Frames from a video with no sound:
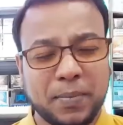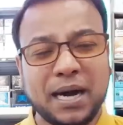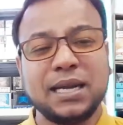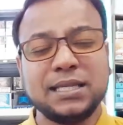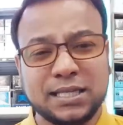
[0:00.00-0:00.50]

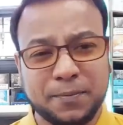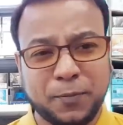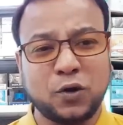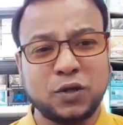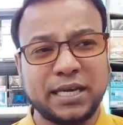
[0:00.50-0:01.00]
বাংলাদেশের
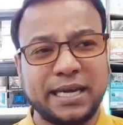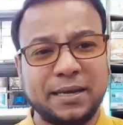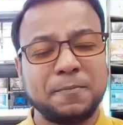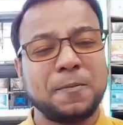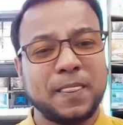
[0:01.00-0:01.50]
পক্ষ থেকে
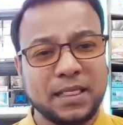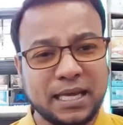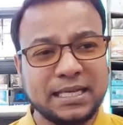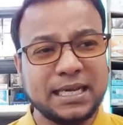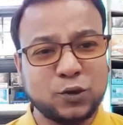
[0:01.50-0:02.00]

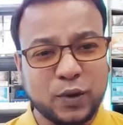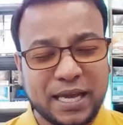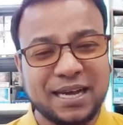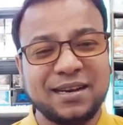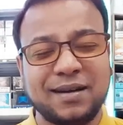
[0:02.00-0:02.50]
তিনি যেহেতু
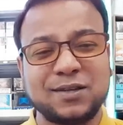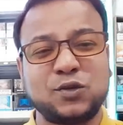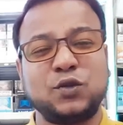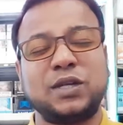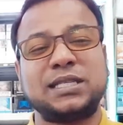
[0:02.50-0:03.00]
এখানে
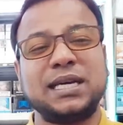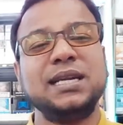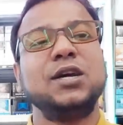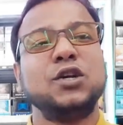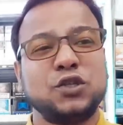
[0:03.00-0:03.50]
রাষ্ট্রদূত আছেন
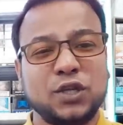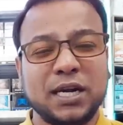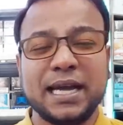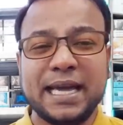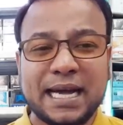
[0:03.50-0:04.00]

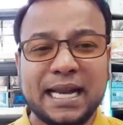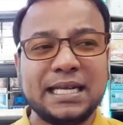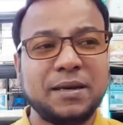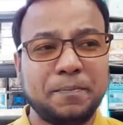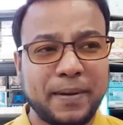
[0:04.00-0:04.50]
সুতরাং এখানে
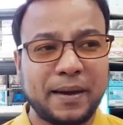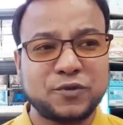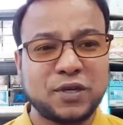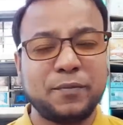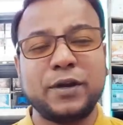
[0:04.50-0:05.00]
যে
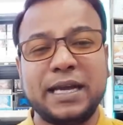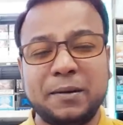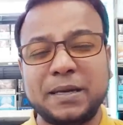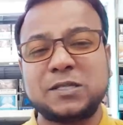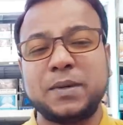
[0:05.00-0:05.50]
ব্যবসা এবং
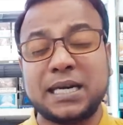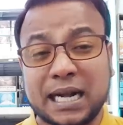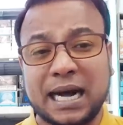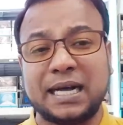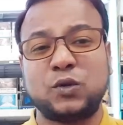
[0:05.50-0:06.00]

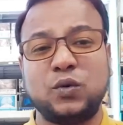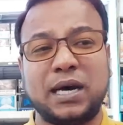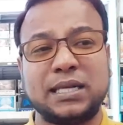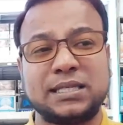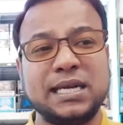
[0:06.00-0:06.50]
ইনভেস্টমেন্টের
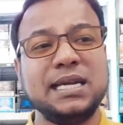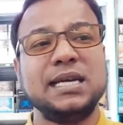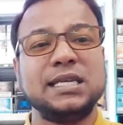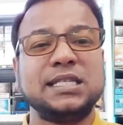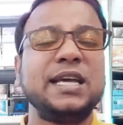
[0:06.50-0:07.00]
খাতগুলো আছে
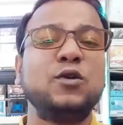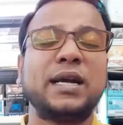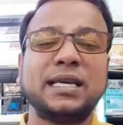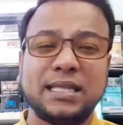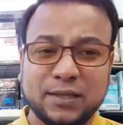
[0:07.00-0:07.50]

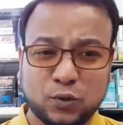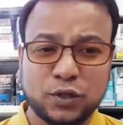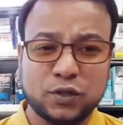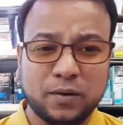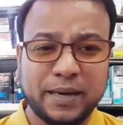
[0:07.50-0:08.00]
সেইগুলোকে তিনি
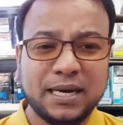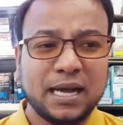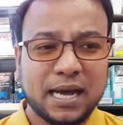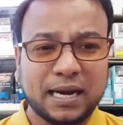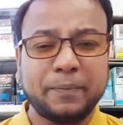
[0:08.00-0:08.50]
তুলে ধরবেন
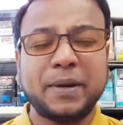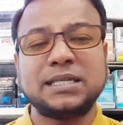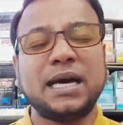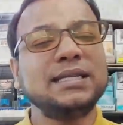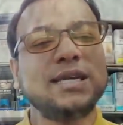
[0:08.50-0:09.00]
আর আপনারা
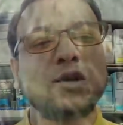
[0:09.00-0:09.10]
জানেন যে